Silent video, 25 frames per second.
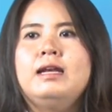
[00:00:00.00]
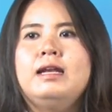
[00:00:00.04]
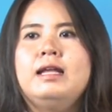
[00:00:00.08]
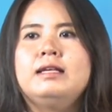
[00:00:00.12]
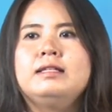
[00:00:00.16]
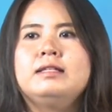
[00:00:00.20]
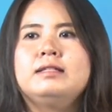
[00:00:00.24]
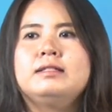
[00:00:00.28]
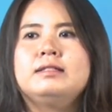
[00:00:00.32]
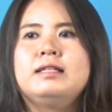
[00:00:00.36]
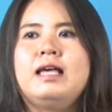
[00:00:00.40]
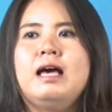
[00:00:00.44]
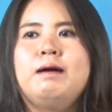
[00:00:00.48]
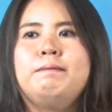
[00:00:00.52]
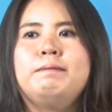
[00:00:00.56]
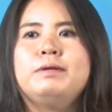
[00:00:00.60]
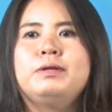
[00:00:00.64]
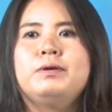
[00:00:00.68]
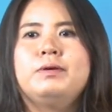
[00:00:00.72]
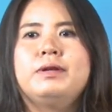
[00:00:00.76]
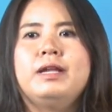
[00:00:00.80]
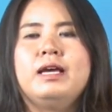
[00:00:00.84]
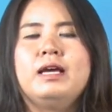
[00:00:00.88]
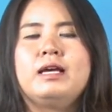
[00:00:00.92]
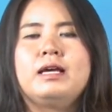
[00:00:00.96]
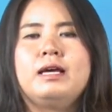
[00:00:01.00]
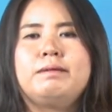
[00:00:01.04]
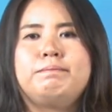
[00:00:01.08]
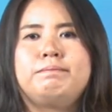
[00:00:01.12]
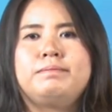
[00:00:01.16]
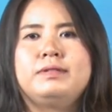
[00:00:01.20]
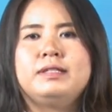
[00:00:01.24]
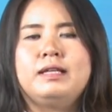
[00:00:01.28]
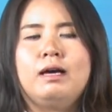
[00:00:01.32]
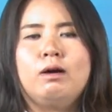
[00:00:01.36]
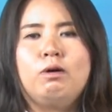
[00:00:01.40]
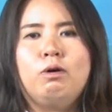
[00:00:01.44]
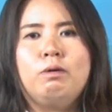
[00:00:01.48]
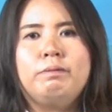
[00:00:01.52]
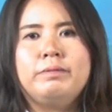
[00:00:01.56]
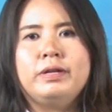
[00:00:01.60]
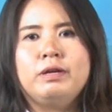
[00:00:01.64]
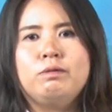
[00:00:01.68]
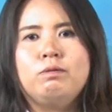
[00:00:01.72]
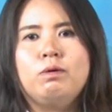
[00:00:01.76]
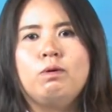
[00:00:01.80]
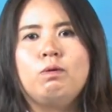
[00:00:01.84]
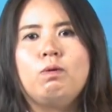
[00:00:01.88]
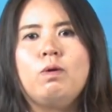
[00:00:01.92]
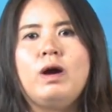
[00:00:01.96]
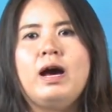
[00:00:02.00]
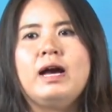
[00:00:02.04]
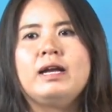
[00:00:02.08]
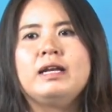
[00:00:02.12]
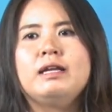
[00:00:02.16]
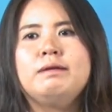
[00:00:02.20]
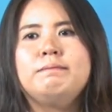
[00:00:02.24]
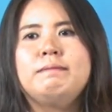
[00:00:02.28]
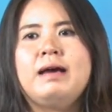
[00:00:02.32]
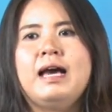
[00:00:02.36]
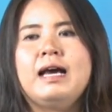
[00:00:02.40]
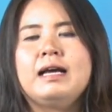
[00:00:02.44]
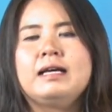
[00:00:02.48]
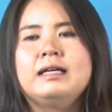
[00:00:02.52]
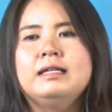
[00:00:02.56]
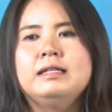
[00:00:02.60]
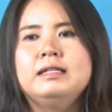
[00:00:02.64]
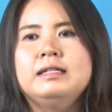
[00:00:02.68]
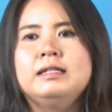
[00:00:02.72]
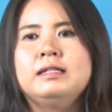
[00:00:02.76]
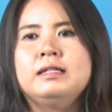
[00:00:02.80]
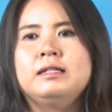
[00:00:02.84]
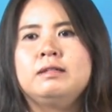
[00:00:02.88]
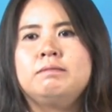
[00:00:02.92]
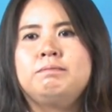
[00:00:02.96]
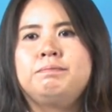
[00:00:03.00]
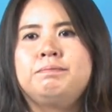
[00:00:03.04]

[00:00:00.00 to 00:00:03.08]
และจะสร้างประโยชน์ให้กับสังคมในวงกว้างได้มากขึ้น